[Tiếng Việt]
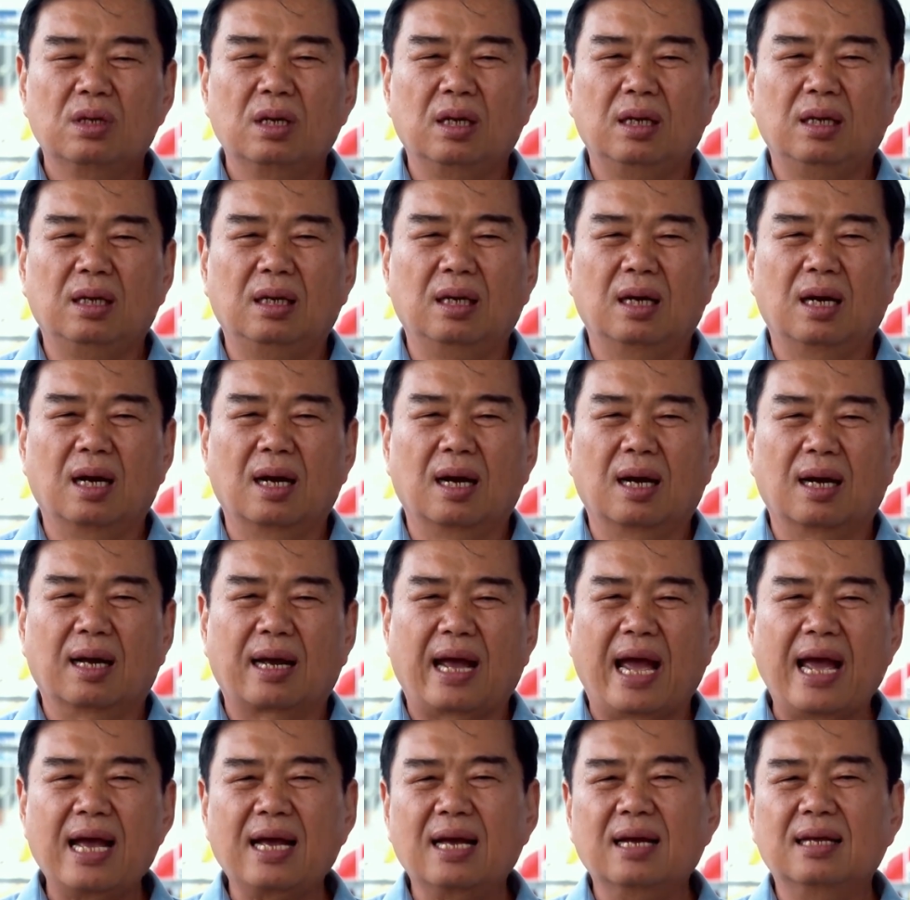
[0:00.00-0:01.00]
thì
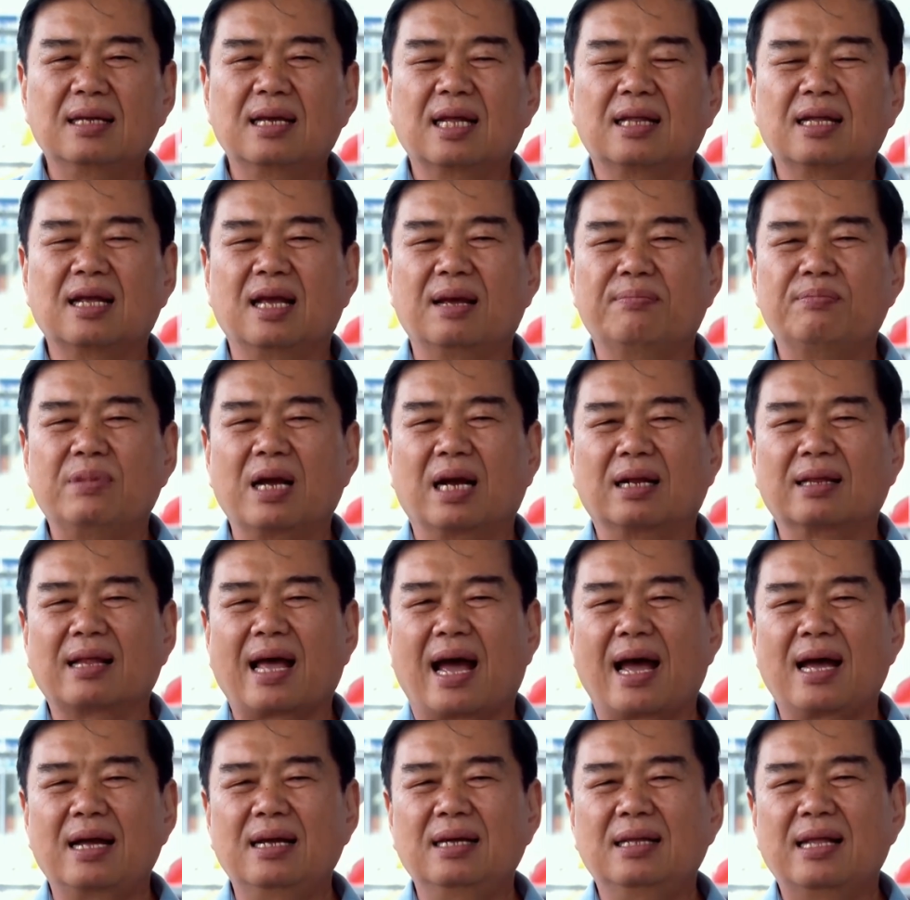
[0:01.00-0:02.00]
các cái doanh nghiệp
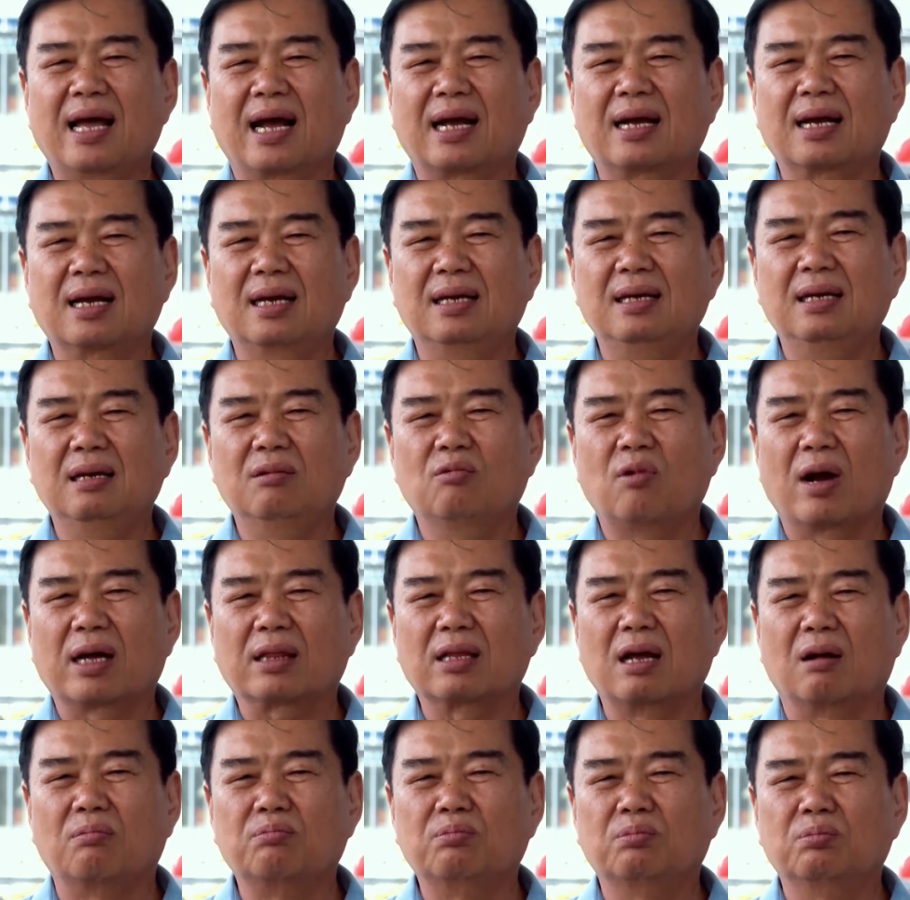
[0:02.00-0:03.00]
vận tải đăng ký
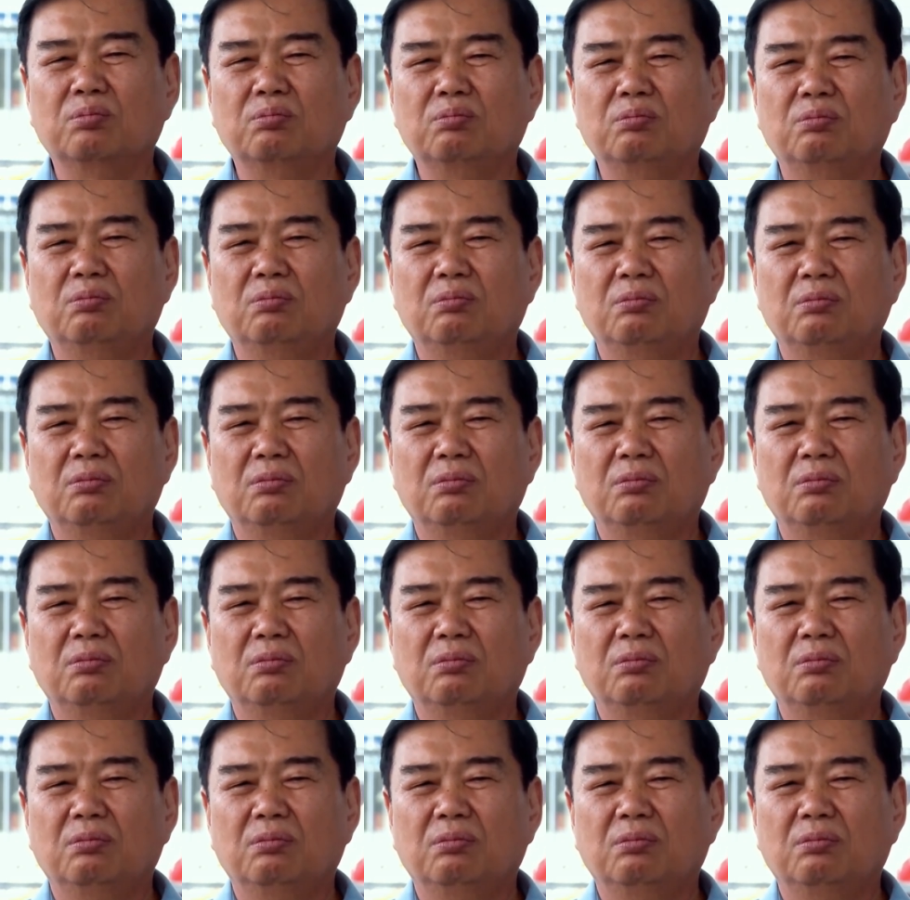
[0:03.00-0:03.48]
hoạt động